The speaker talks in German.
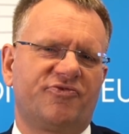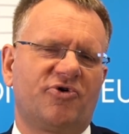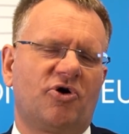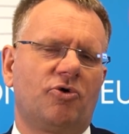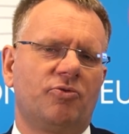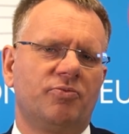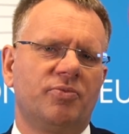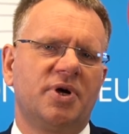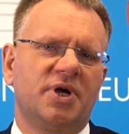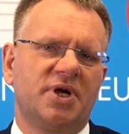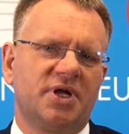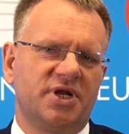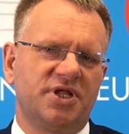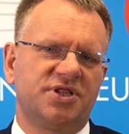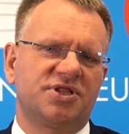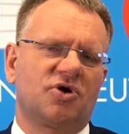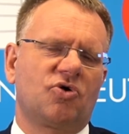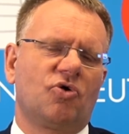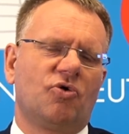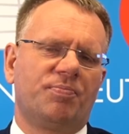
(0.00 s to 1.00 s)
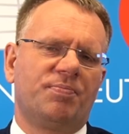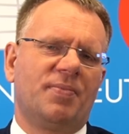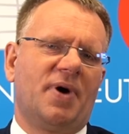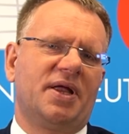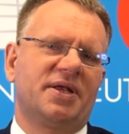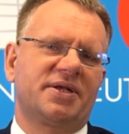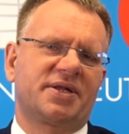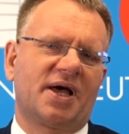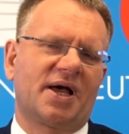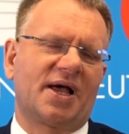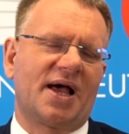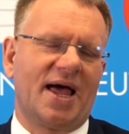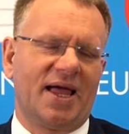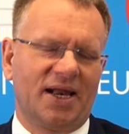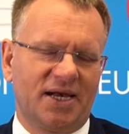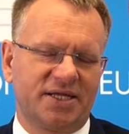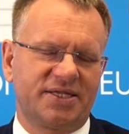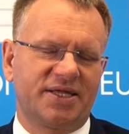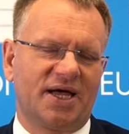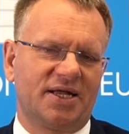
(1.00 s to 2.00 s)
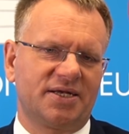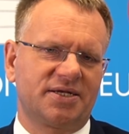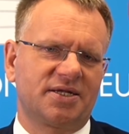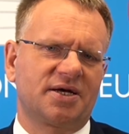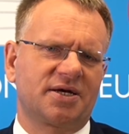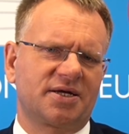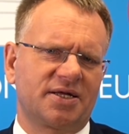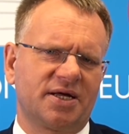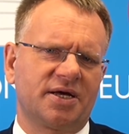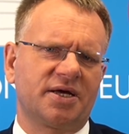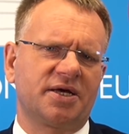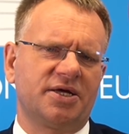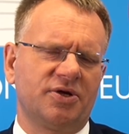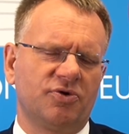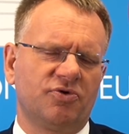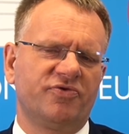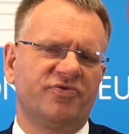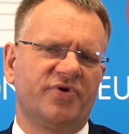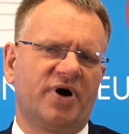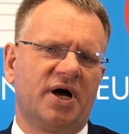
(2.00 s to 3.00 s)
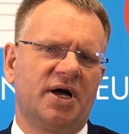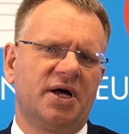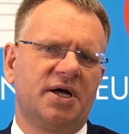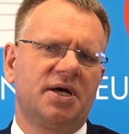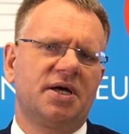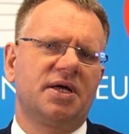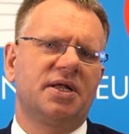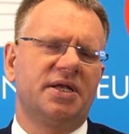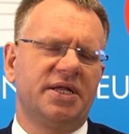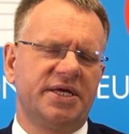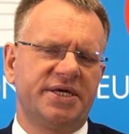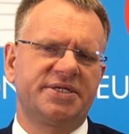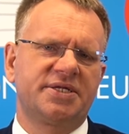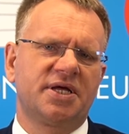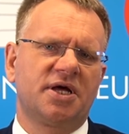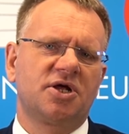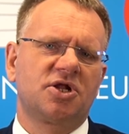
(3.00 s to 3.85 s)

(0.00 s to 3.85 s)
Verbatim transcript: warum dieser Gruppenantrag eigentlich der Antrag der Regierung war, nicht